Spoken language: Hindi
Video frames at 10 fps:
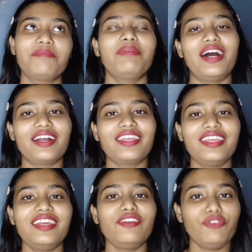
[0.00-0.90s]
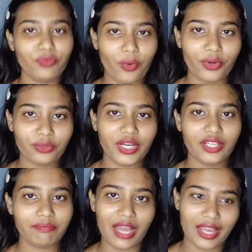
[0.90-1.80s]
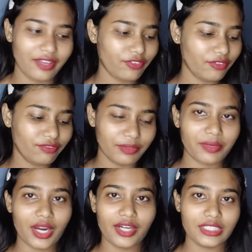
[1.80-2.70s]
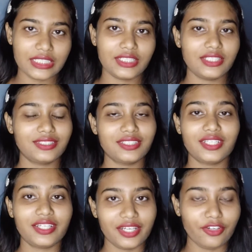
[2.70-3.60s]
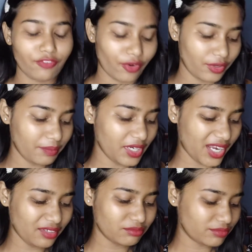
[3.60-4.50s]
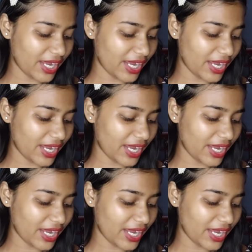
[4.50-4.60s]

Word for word: बाकी इफ़ यू वॉन्ट टू लाइक बाई फ्रॉम फ्लिपकार्ट दीज लेंसेज आर रियली अफोर्डेबल एंड